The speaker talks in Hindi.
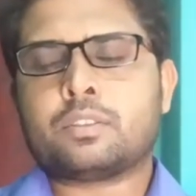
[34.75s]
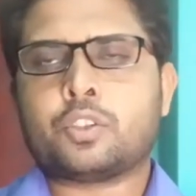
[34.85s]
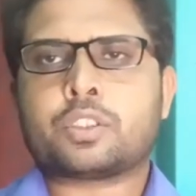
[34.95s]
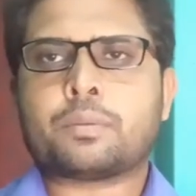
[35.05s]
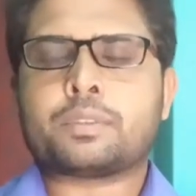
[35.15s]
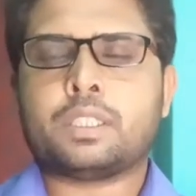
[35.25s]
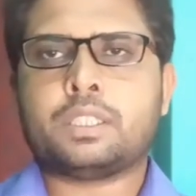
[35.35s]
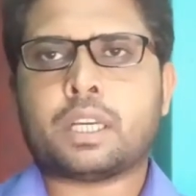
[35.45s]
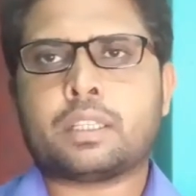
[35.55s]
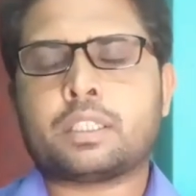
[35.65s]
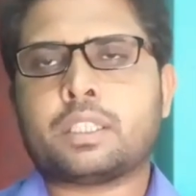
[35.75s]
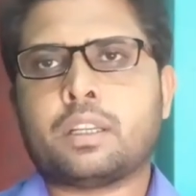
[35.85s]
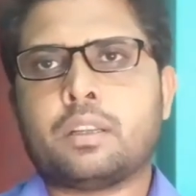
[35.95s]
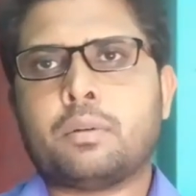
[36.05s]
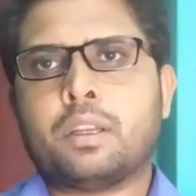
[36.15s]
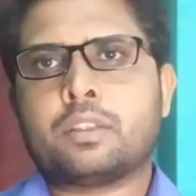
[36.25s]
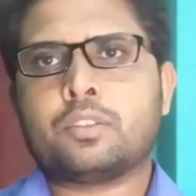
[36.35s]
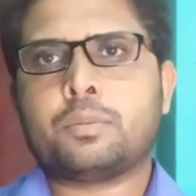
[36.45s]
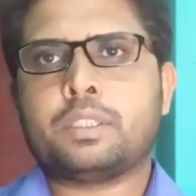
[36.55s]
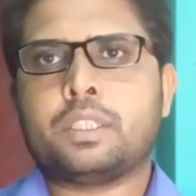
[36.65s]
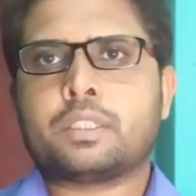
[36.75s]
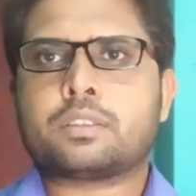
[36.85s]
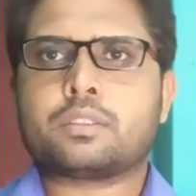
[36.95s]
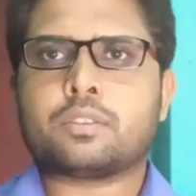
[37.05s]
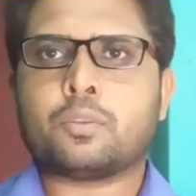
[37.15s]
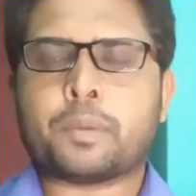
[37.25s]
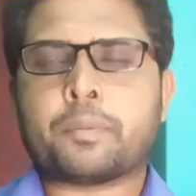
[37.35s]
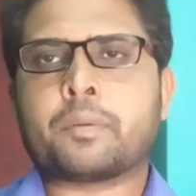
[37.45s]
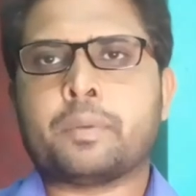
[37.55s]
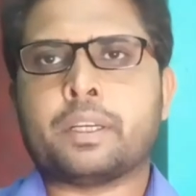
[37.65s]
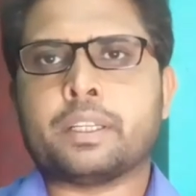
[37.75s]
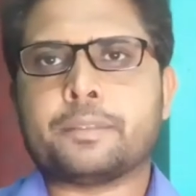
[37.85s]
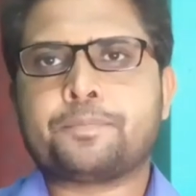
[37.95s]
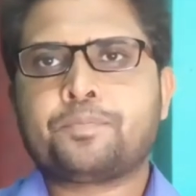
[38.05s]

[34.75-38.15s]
जो सबसे ज़्यादा चलने वाला जो बिजनेस वो पेपर प्लेट है